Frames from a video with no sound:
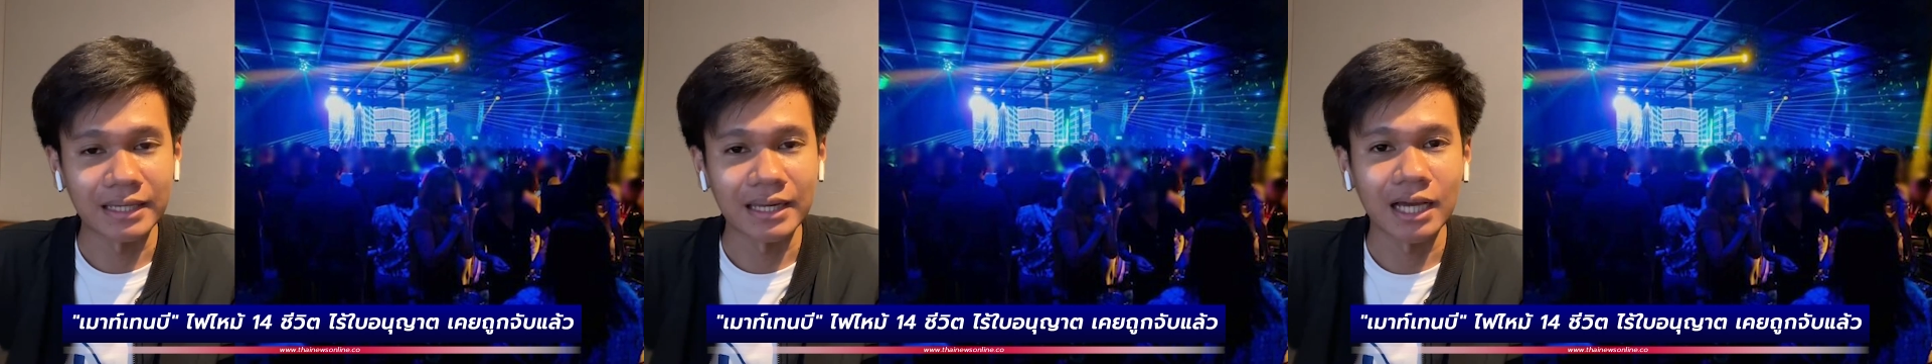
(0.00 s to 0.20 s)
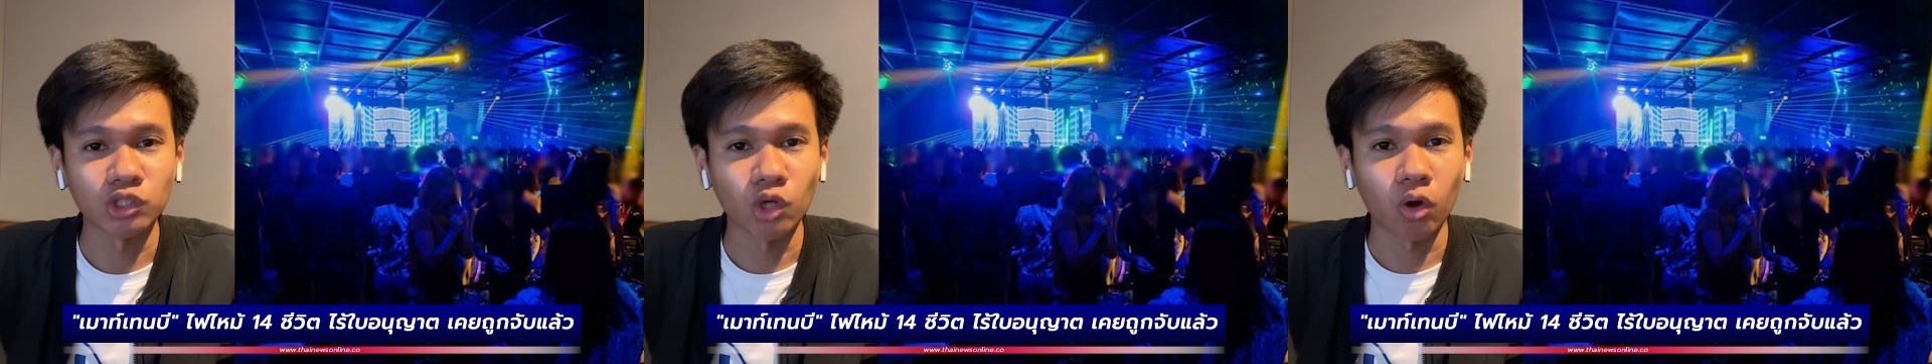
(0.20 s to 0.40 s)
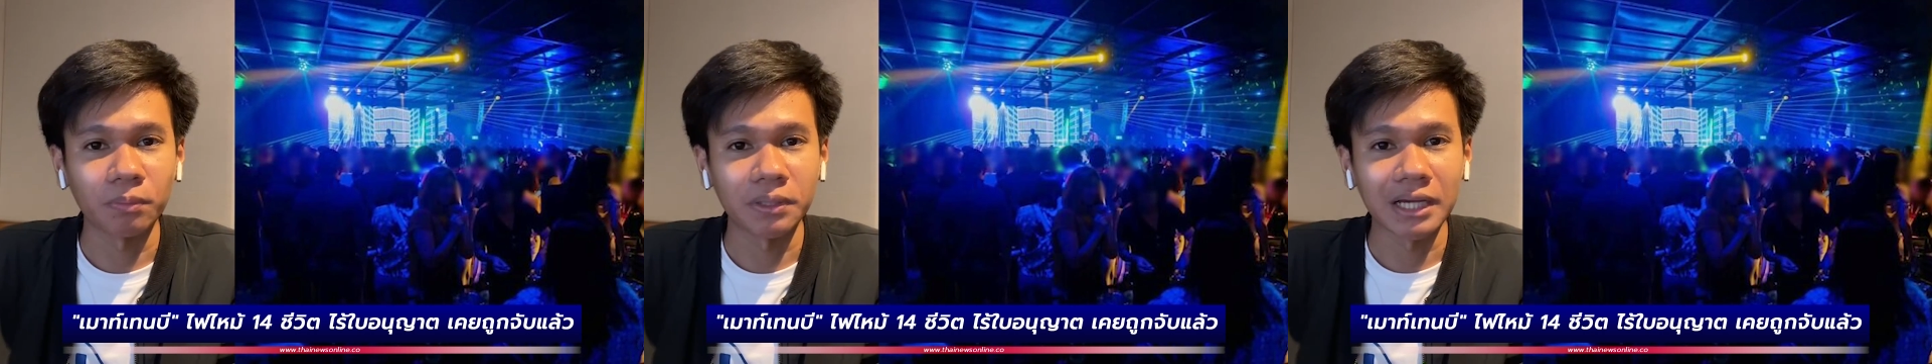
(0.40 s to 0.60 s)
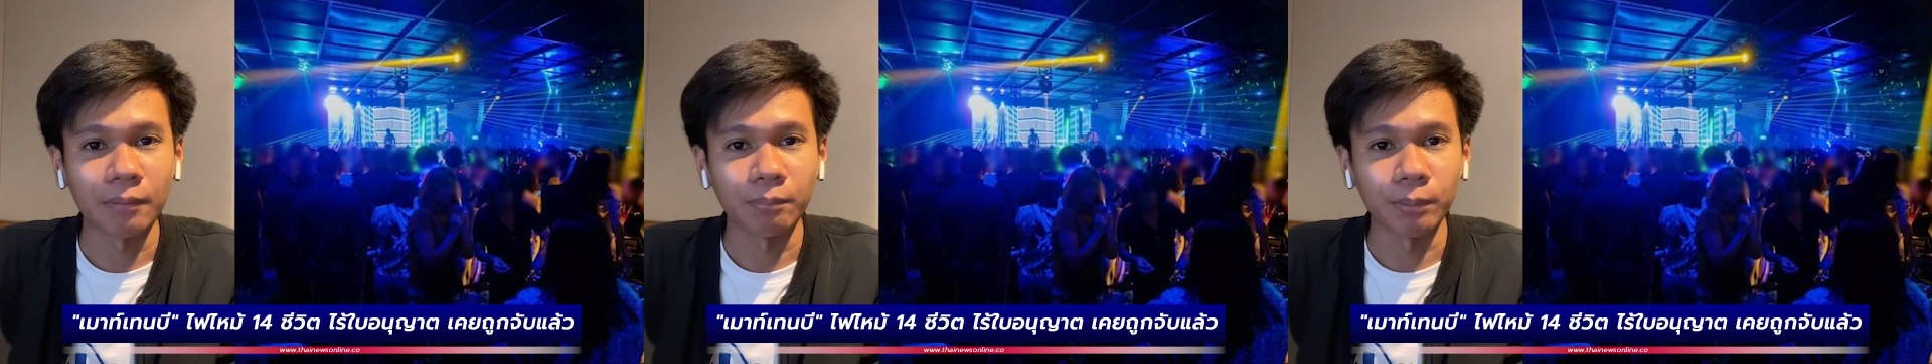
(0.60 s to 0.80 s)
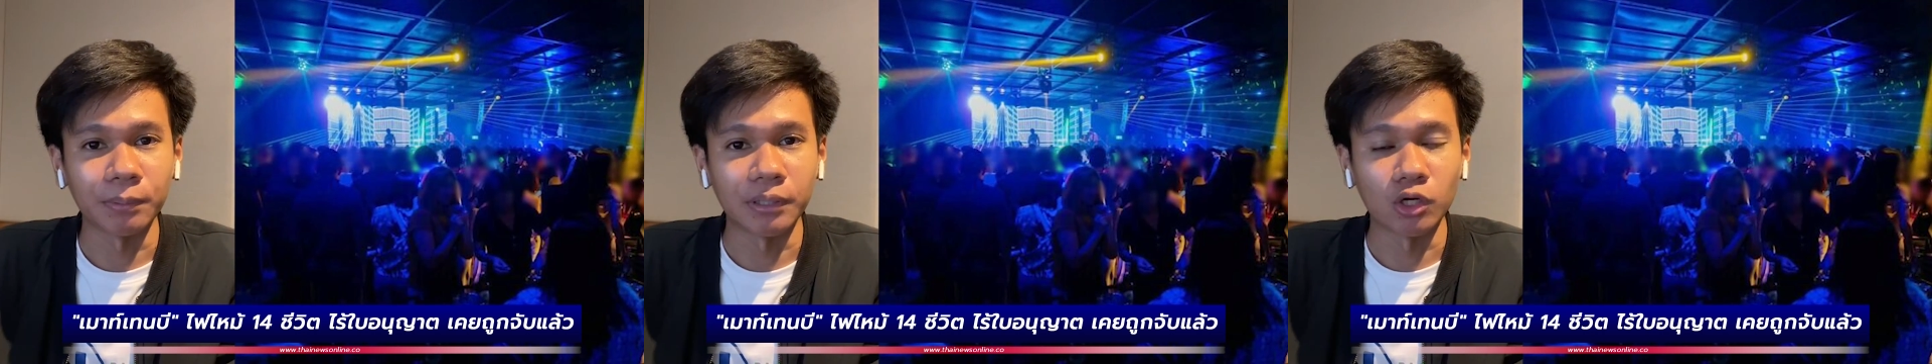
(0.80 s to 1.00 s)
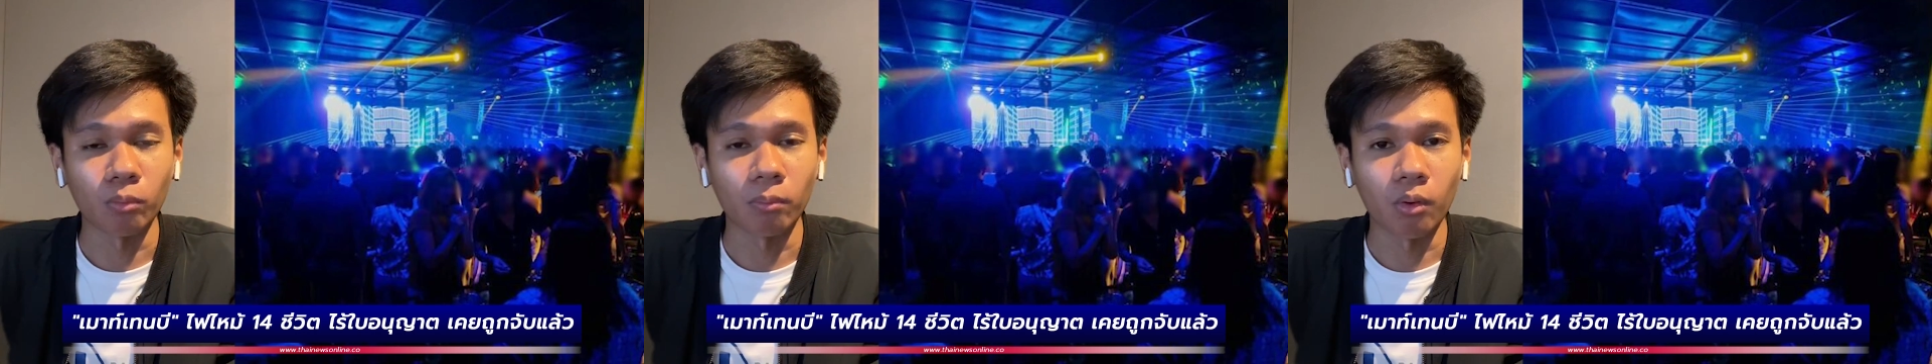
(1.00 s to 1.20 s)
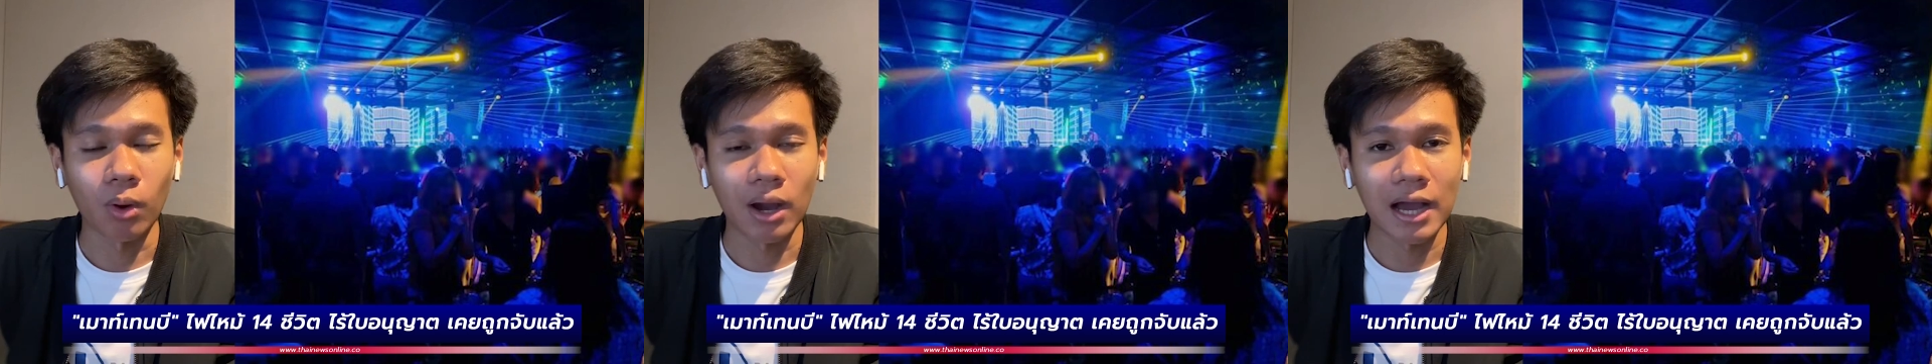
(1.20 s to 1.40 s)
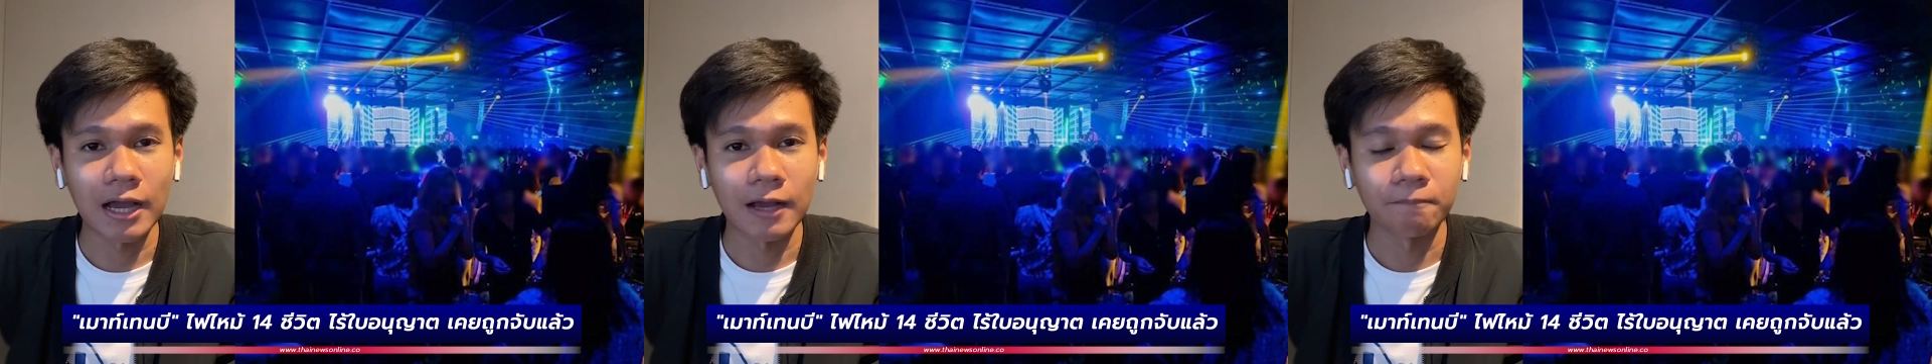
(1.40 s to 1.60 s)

น่าช็อกมีการเปิดเผยออกมาว่า